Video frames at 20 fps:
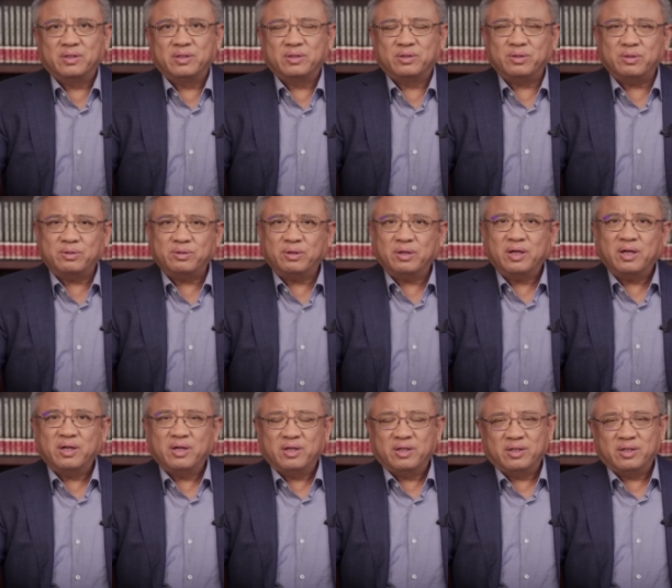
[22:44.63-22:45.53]
所以说，
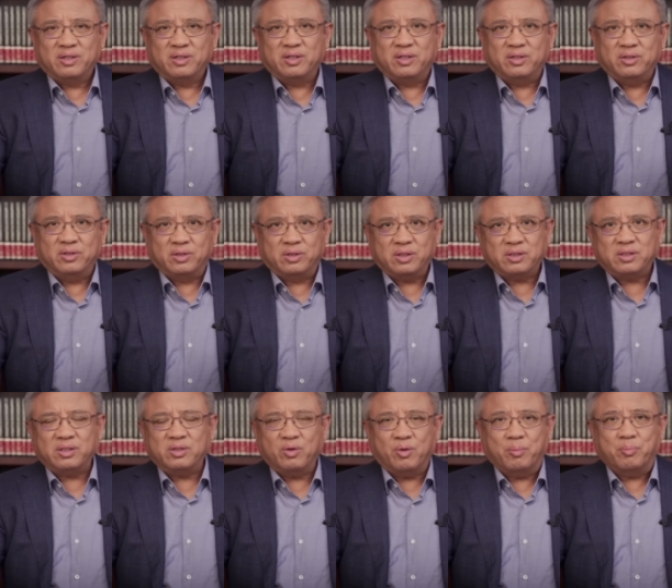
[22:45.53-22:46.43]
呃，有些
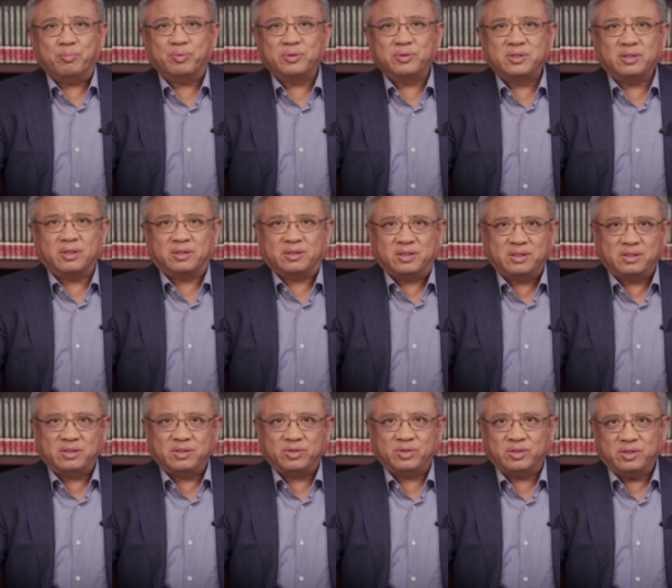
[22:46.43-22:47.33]
事情我们不知道，其
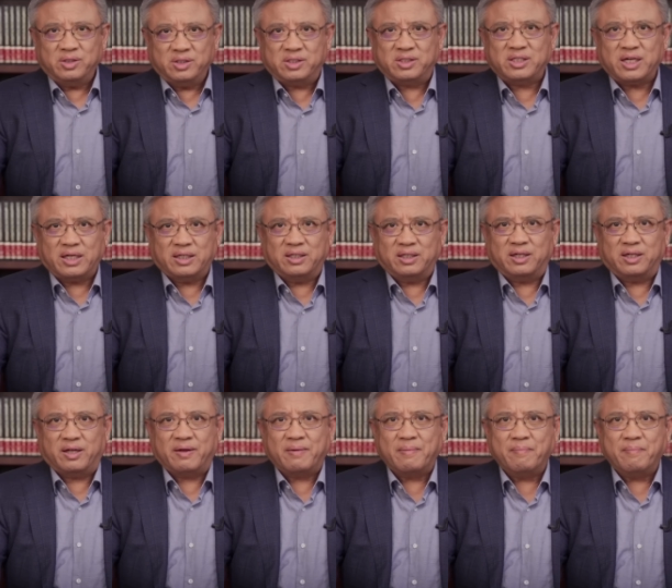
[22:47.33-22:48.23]
实就一直在那
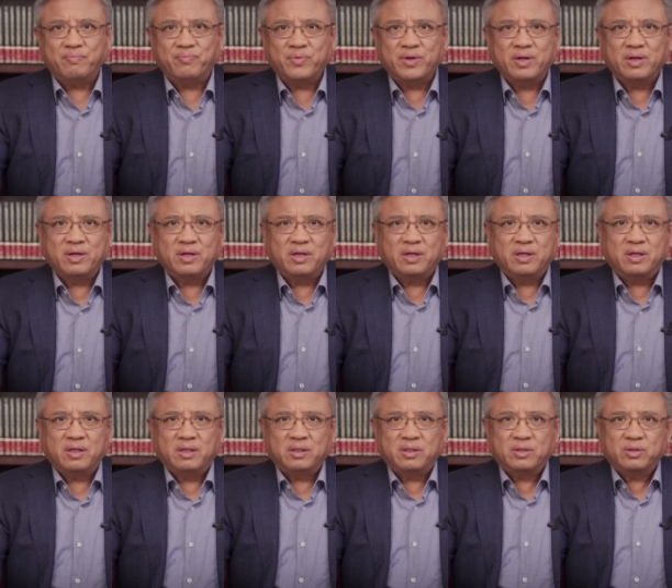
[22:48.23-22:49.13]
里。
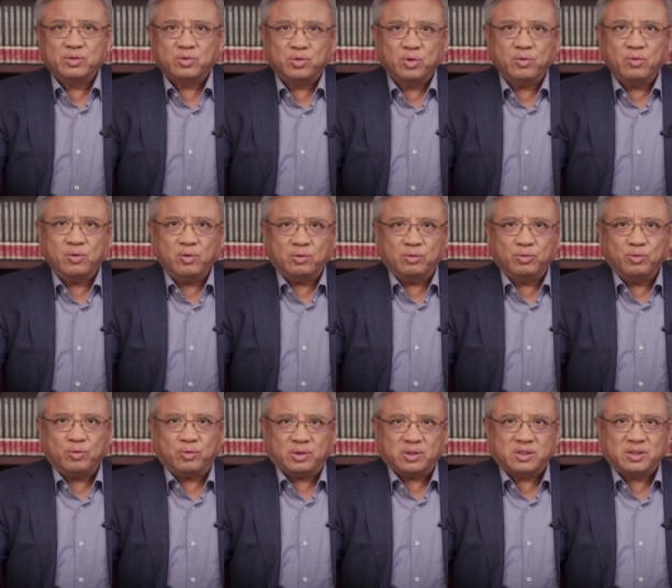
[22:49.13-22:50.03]
中共
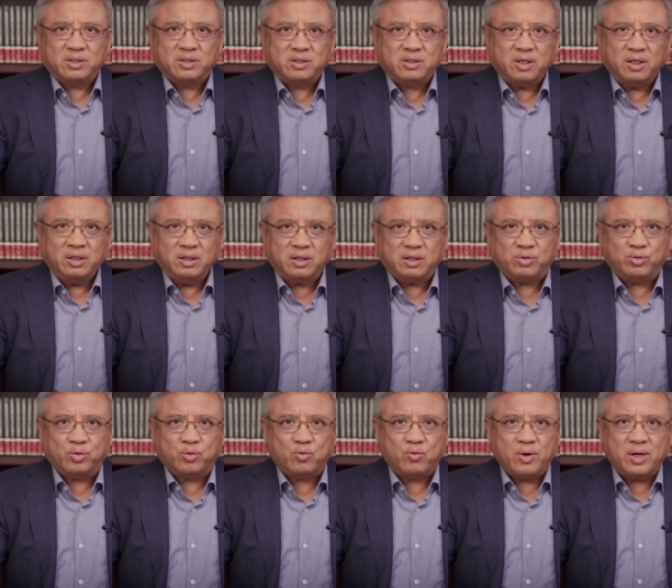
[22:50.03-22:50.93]
如果是真的
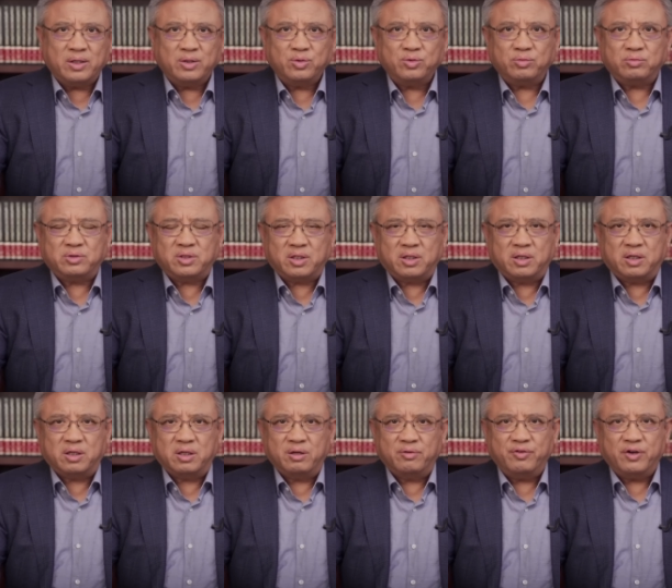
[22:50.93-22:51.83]
去关注这个
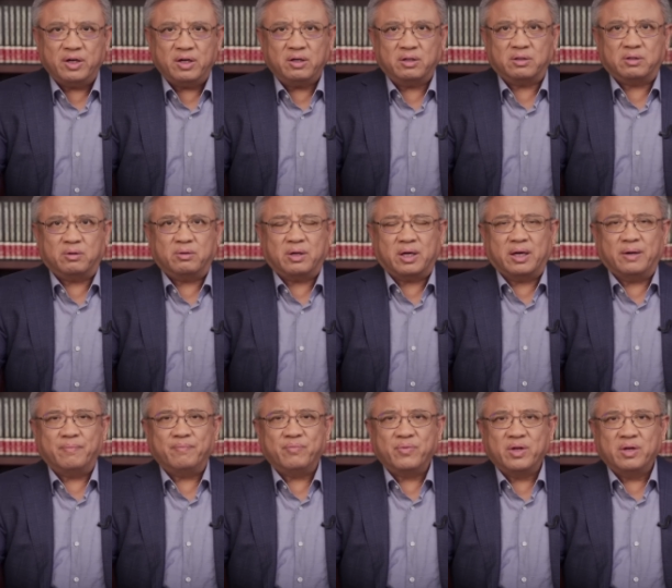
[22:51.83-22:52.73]
核废料的话，
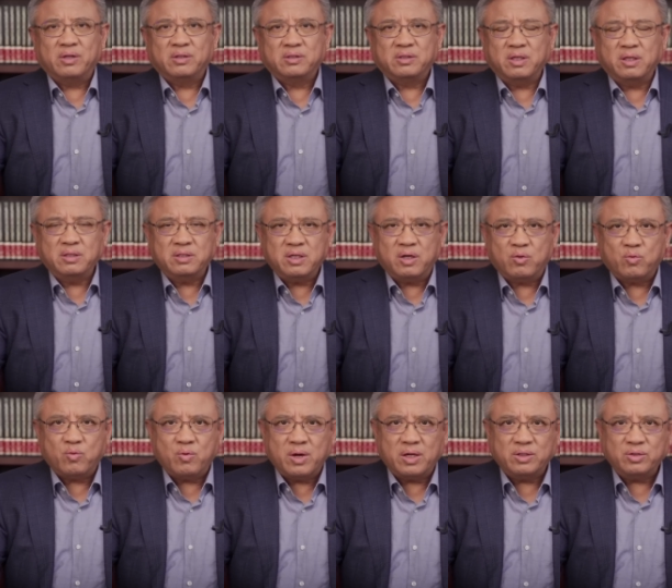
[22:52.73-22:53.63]
真正
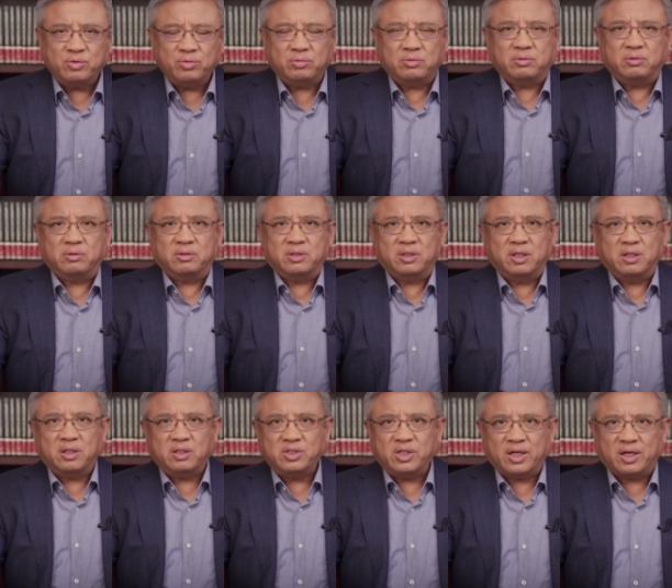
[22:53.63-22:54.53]
关注人
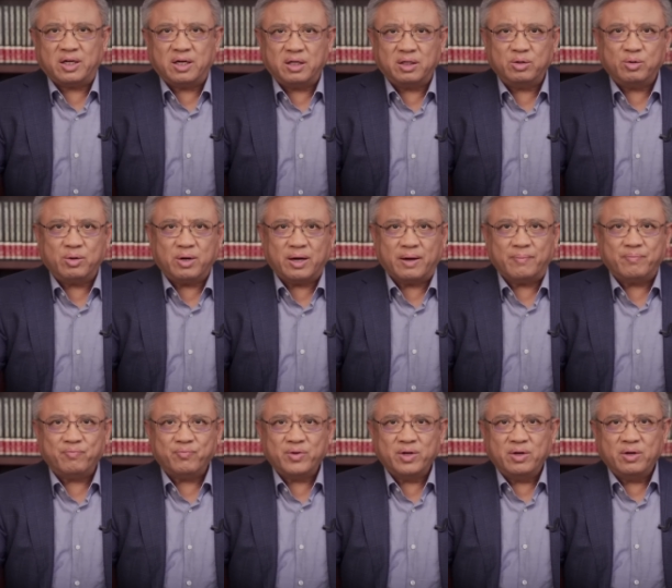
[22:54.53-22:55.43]
的健康的话，
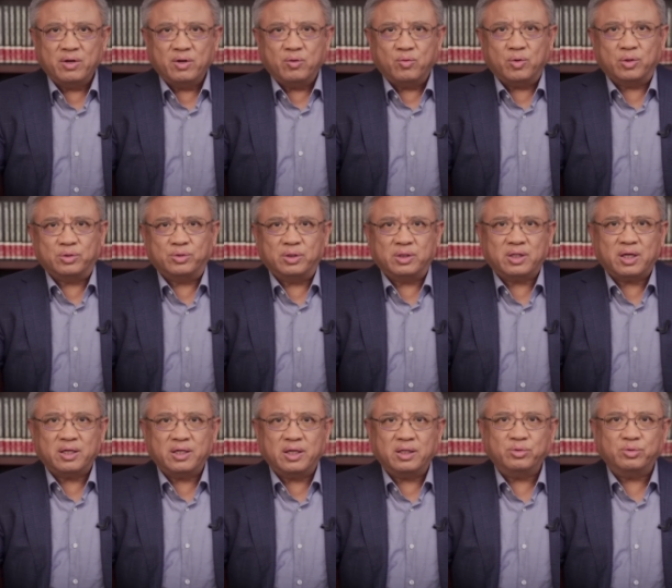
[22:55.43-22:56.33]
我觉得
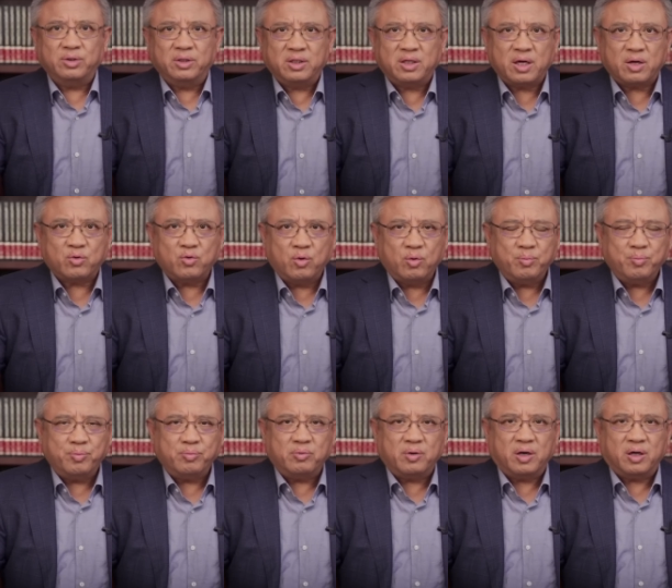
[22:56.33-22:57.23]
他也许应该公
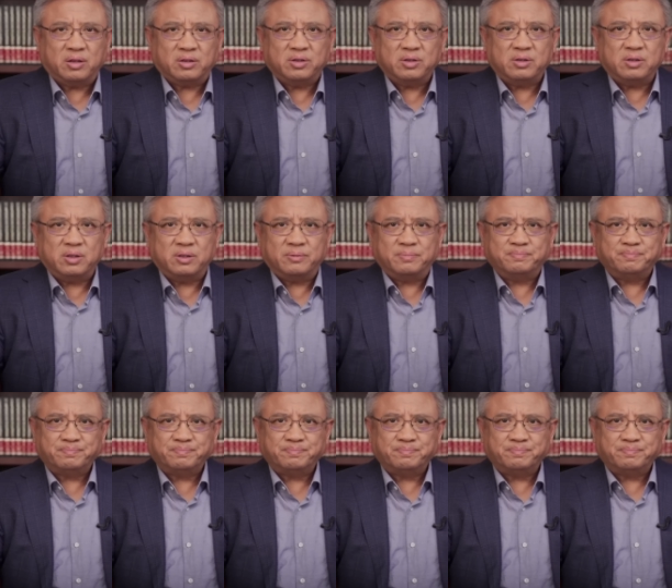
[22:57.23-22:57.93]
布哈，就是，